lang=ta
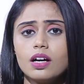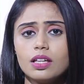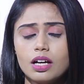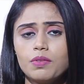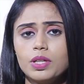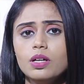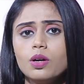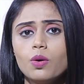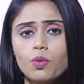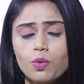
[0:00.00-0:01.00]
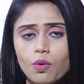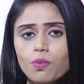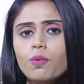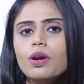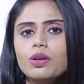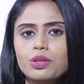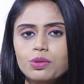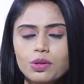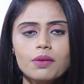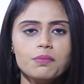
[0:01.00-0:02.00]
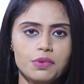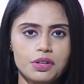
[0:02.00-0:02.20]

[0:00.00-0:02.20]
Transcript: அதாவது ஒவ்வொரு யுகம்